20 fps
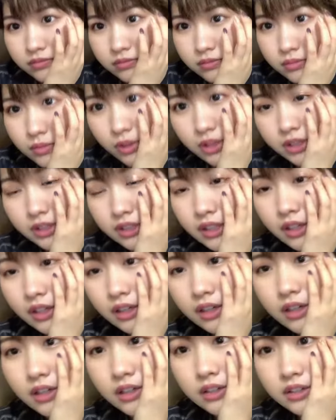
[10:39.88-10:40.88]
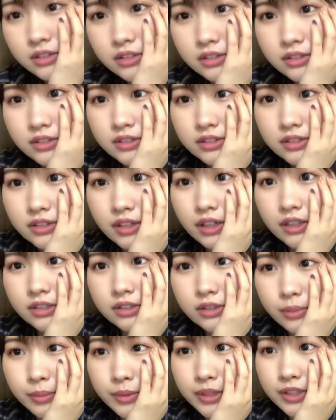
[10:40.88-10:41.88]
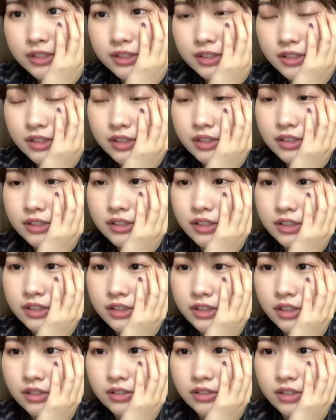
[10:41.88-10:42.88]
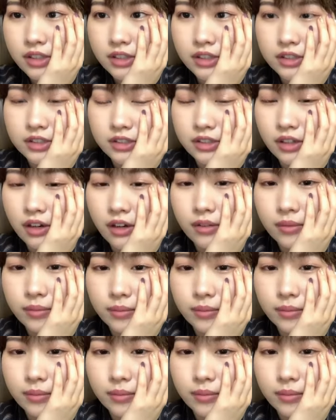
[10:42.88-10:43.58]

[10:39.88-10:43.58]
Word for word: モニターあると見やすさ全然違くないですか。